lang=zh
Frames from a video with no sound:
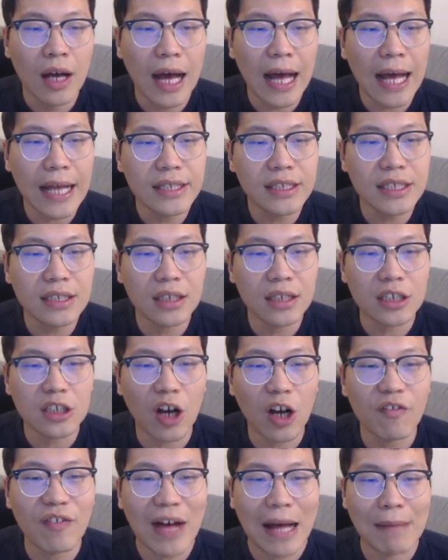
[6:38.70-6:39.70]
安静的
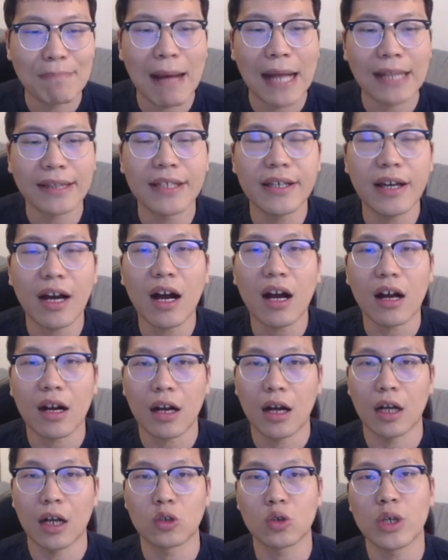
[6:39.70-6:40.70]
招法马第二
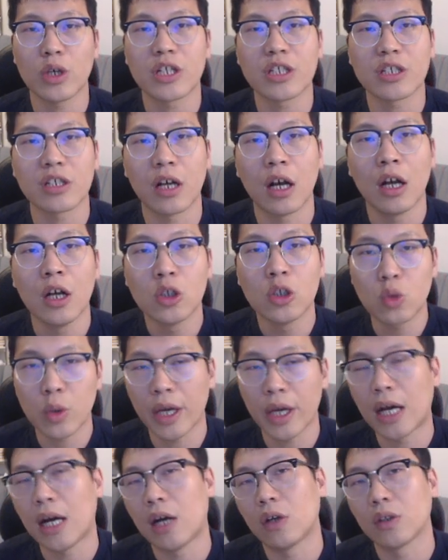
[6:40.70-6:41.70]
啊却是
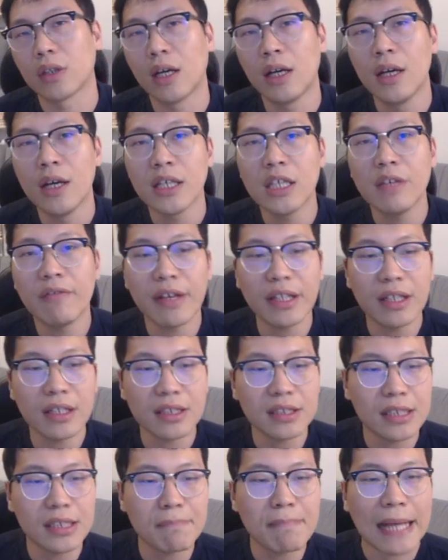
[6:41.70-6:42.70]
最好的，因为
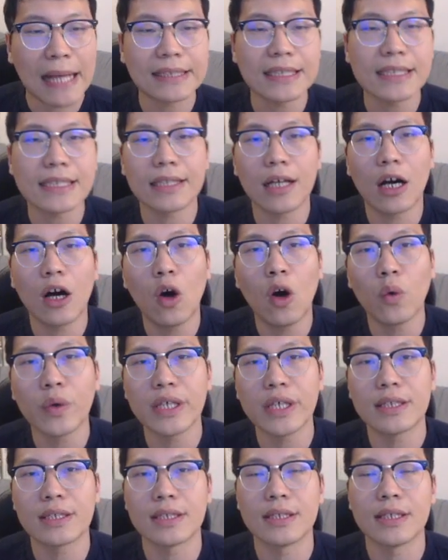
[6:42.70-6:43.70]
呢，先把自己的后
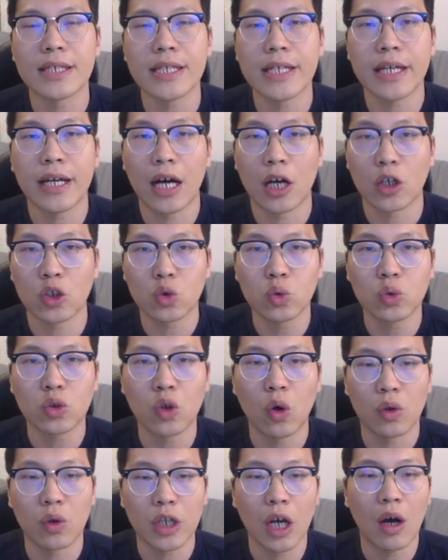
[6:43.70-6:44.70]
翼子力啊出
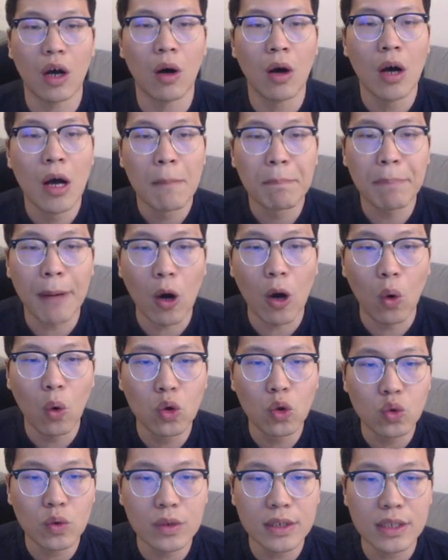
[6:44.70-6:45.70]
动，然后保
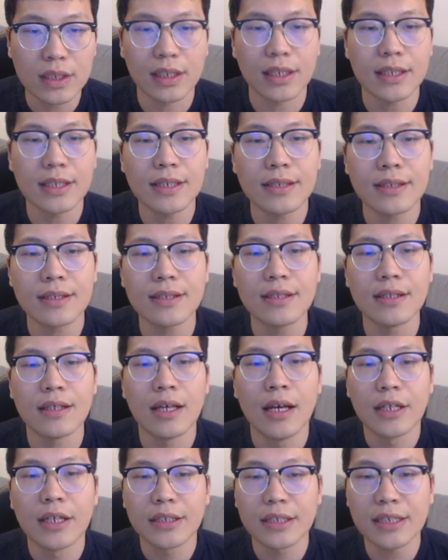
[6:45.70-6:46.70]
护住自己的 e
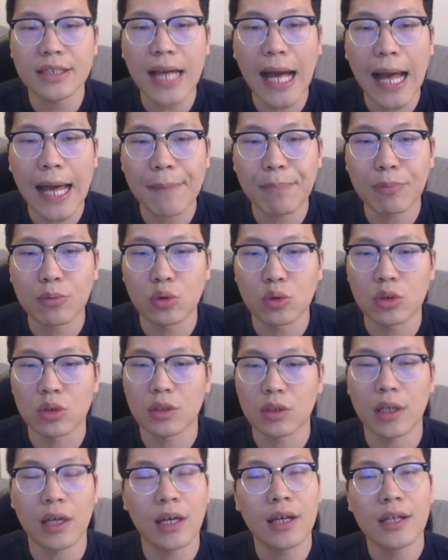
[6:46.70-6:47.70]
四，下一步
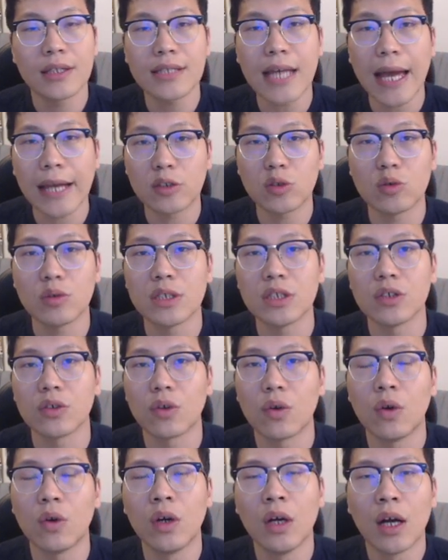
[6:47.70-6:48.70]
棋再去
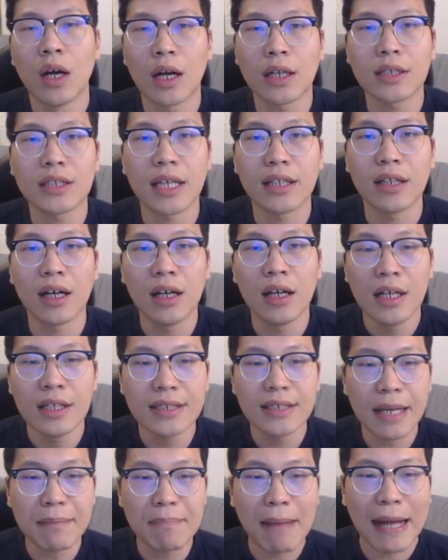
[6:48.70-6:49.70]
进攻。而且呢，
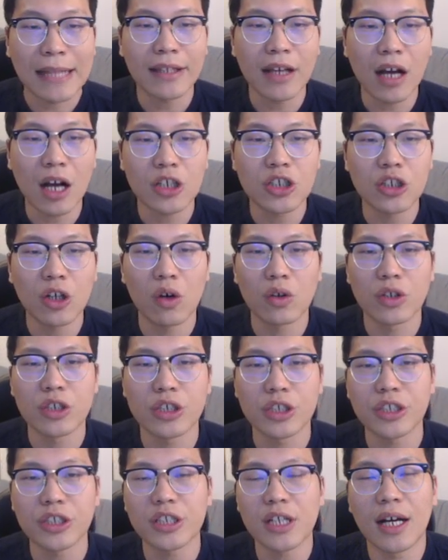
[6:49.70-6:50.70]
在马第二之后，
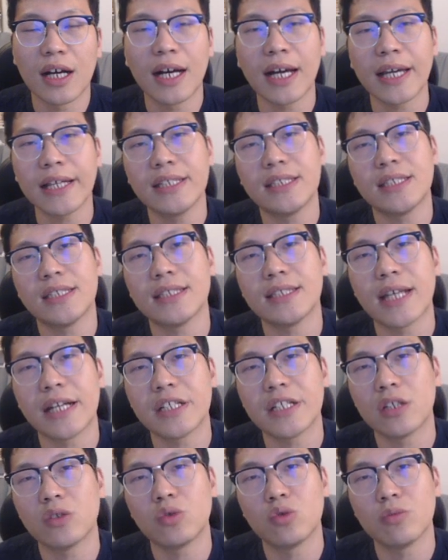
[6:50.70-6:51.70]
实际上黑棋
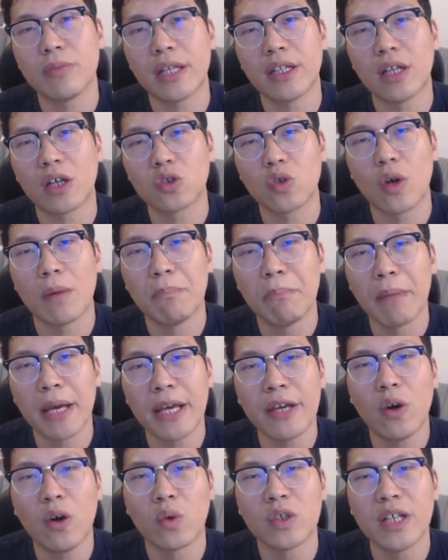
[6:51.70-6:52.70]
在这个局面当中
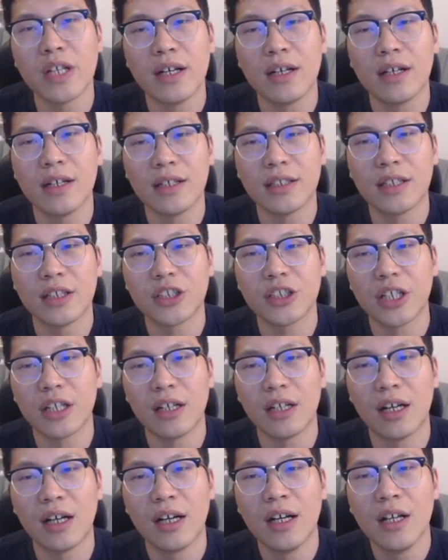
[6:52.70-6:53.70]
没有任何的这
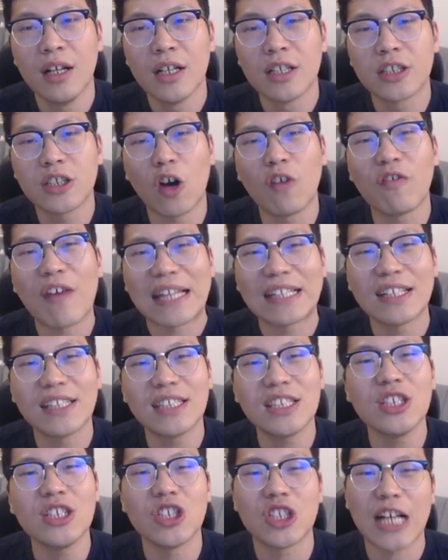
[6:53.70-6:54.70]
个招法的
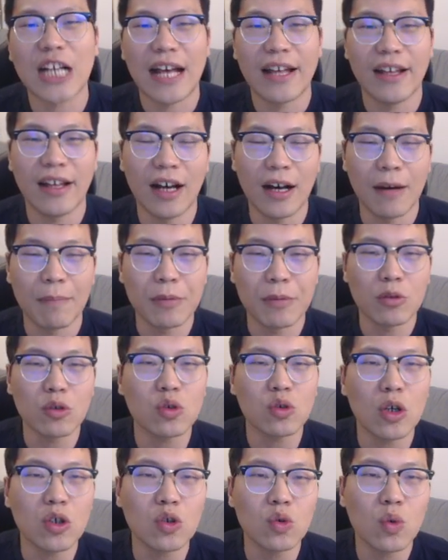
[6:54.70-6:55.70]
进展啊。比
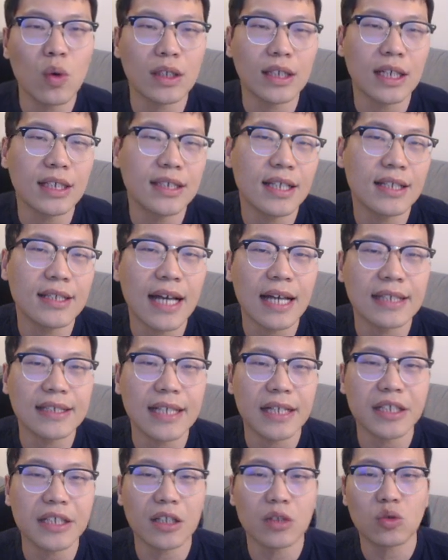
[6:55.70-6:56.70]
如说，如果他现在
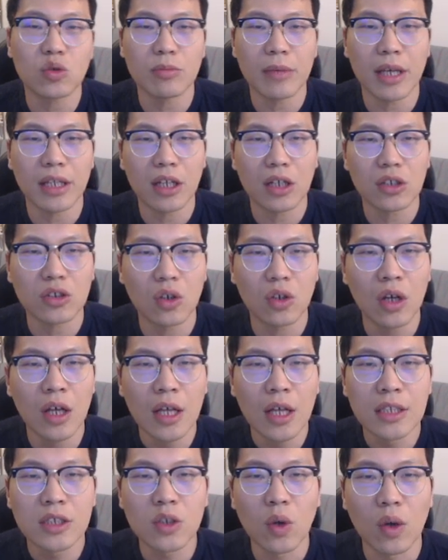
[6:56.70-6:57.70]
在这个局面当中
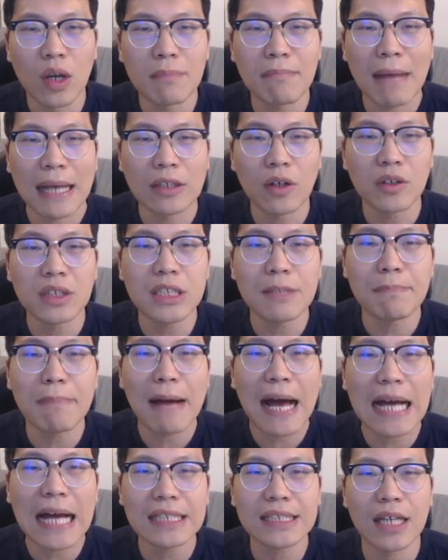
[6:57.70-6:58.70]
走了马到 g。
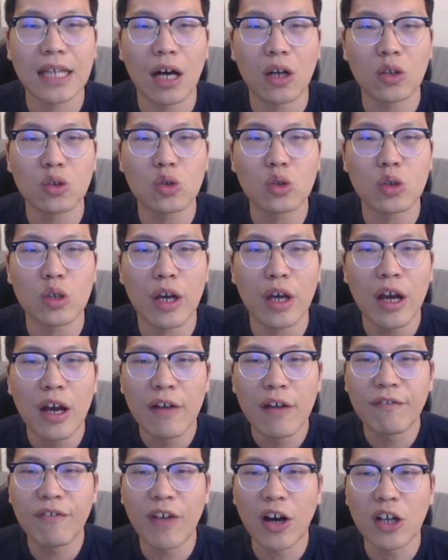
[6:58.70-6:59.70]
八想要去
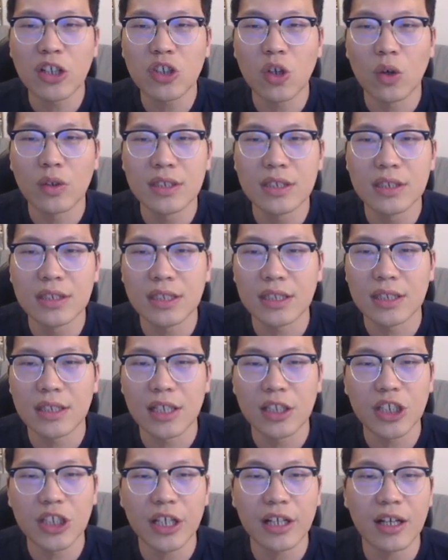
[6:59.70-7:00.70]
防守自己
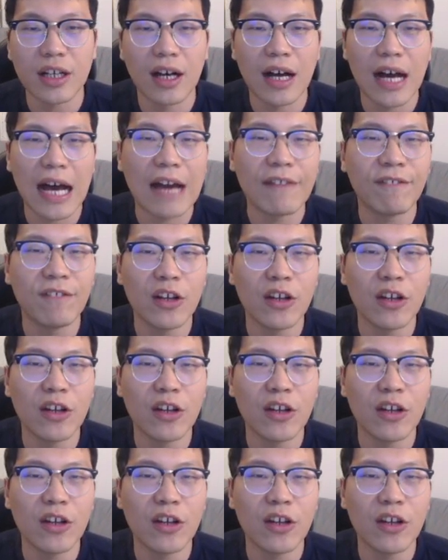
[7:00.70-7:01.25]
的这个 f